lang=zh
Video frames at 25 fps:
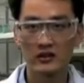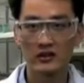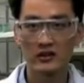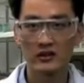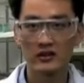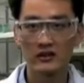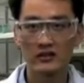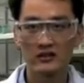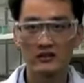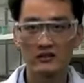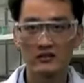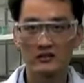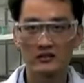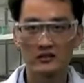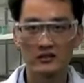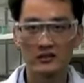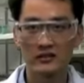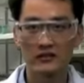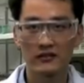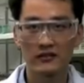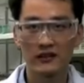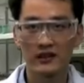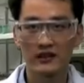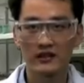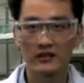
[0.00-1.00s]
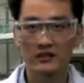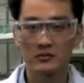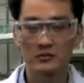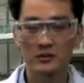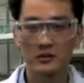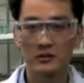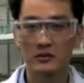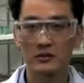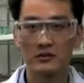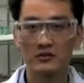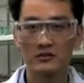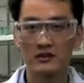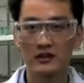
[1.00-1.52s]
纳米技术真的
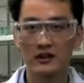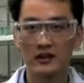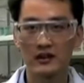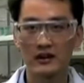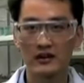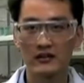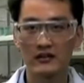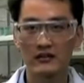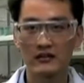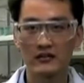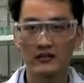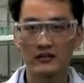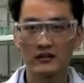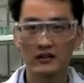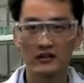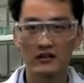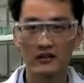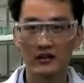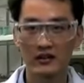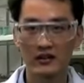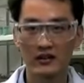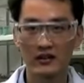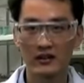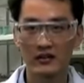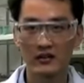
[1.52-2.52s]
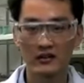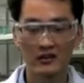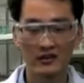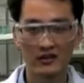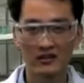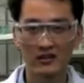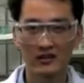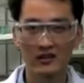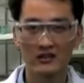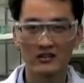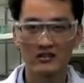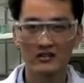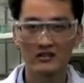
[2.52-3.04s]
在影响人们的生活，
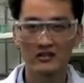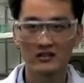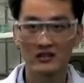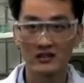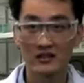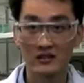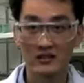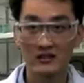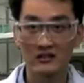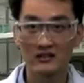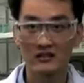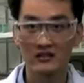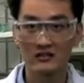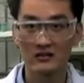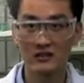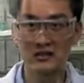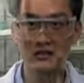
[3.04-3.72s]
虽然你无法